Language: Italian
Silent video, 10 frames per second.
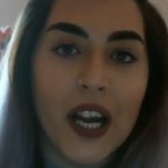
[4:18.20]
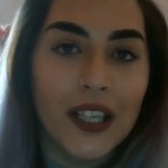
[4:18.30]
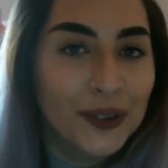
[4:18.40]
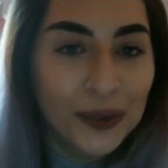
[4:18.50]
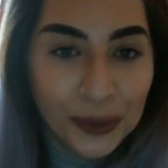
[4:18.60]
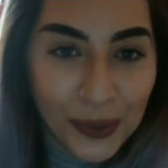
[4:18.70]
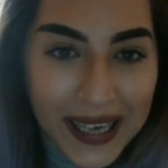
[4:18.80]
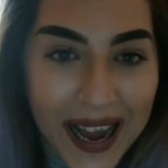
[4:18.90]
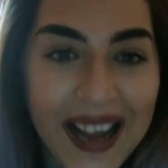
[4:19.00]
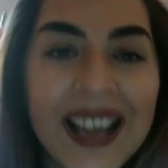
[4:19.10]
a
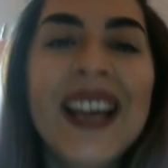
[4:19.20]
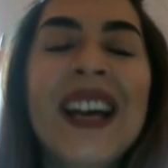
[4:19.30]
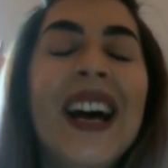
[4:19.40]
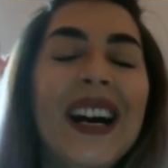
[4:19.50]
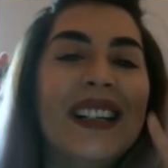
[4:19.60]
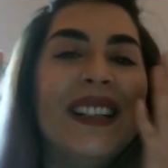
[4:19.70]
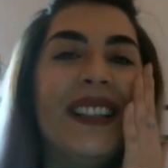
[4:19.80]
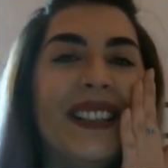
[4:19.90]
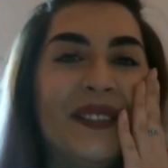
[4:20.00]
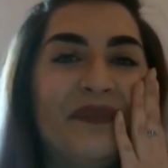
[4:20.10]
nulla
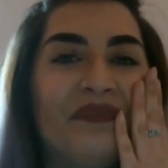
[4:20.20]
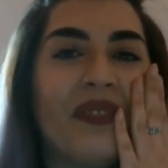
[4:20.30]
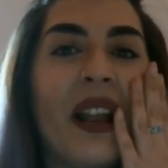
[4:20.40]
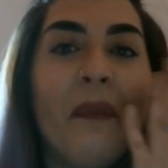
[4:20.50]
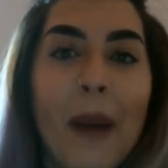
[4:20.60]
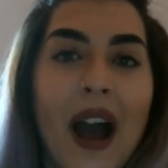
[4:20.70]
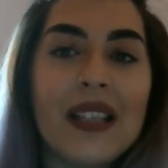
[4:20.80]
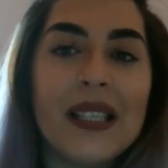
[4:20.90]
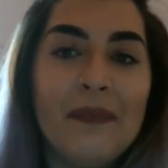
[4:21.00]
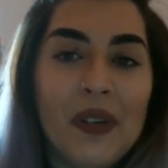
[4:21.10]
uh,
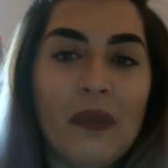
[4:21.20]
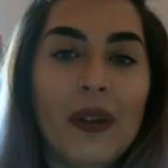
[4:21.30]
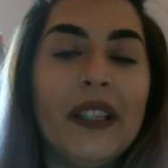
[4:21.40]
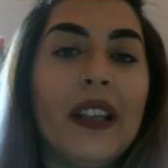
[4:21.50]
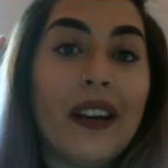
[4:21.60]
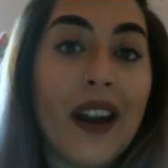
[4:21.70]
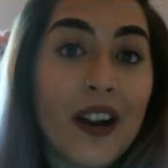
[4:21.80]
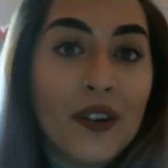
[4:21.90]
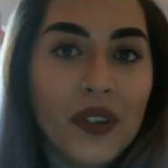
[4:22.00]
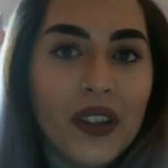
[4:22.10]
ma semplicemente
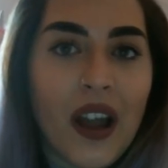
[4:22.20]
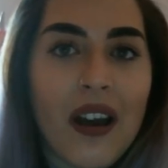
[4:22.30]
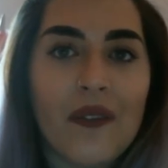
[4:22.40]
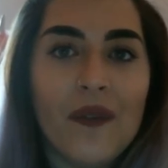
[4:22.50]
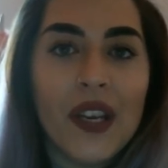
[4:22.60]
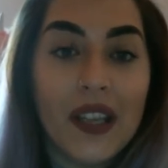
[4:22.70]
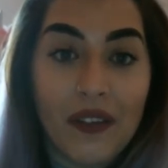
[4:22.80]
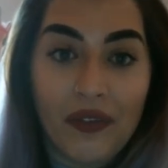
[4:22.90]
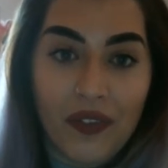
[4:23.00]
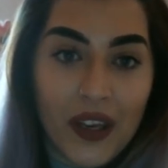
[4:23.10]
raccontarvi
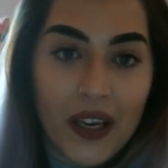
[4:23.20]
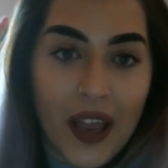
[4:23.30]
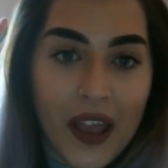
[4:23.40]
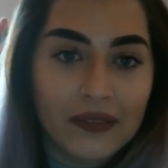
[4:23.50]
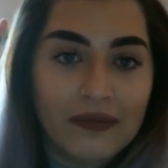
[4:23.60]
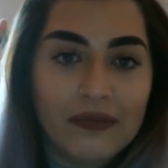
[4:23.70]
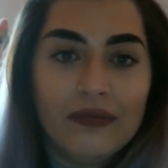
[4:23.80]
che fine